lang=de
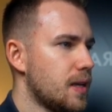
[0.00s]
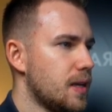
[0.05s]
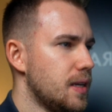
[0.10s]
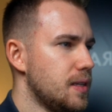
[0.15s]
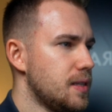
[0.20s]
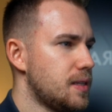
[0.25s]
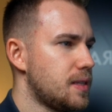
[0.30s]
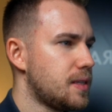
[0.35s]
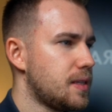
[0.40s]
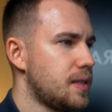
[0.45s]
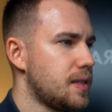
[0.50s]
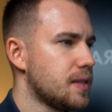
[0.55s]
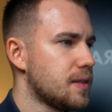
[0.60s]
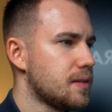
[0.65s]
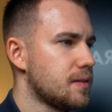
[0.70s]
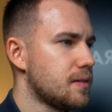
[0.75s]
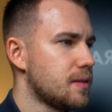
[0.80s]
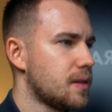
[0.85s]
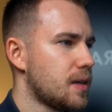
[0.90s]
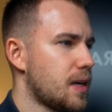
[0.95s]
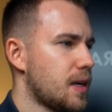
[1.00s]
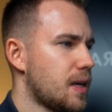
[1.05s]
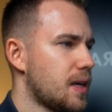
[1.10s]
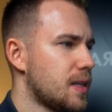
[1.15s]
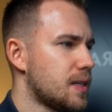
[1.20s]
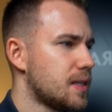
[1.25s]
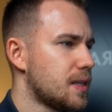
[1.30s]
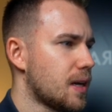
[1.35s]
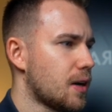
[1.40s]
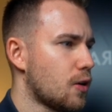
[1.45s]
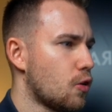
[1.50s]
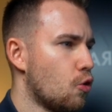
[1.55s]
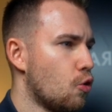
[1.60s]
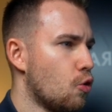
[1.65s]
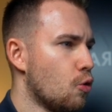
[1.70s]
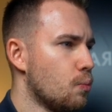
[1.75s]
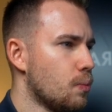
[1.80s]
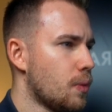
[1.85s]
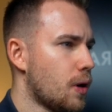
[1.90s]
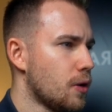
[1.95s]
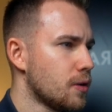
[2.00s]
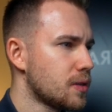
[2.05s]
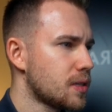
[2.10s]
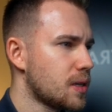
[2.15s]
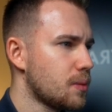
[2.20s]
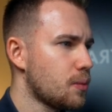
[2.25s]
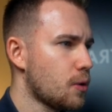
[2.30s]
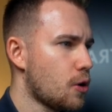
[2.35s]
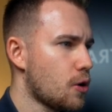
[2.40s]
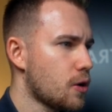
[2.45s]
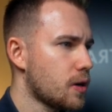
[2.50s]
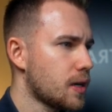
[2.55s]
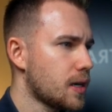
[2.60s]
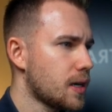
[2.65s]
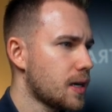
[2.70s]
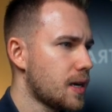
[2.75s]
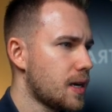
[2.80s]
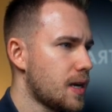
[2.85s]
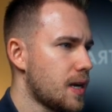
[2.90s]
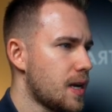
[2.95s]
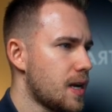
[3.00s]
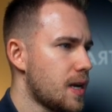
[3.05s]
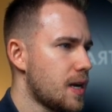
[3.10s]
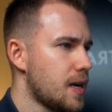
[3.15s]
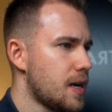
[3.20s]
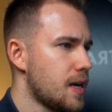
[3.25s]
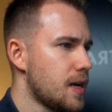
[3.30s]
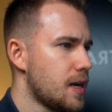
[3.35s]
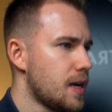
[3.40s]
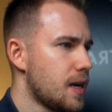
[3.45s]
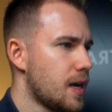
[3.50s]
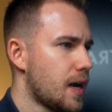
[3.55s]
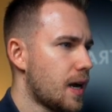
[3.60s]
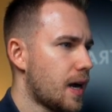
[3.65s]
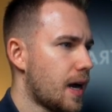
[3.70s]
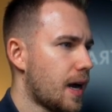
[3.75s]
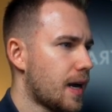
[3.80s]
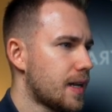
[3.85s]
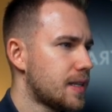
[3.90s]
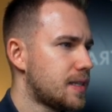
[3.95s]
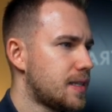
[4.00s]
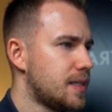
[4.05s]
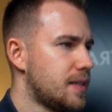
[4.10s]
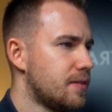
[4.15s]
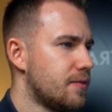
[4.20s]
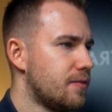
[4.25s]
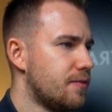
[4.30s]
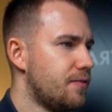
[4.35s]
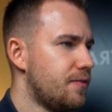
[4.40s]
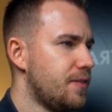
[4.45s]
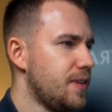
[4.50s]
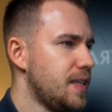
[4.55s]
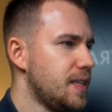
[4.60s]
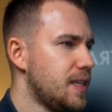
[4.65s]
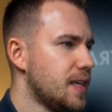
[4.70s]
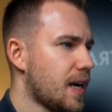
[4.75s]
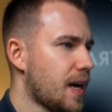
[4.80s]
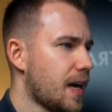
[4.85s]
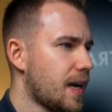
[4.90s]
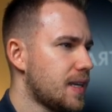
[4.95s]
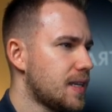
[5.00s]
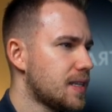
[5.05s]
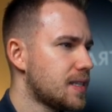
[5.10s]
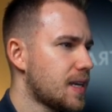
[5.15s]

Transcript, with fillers: ist hier nach oben ausgebrochen, hat hier wieder eine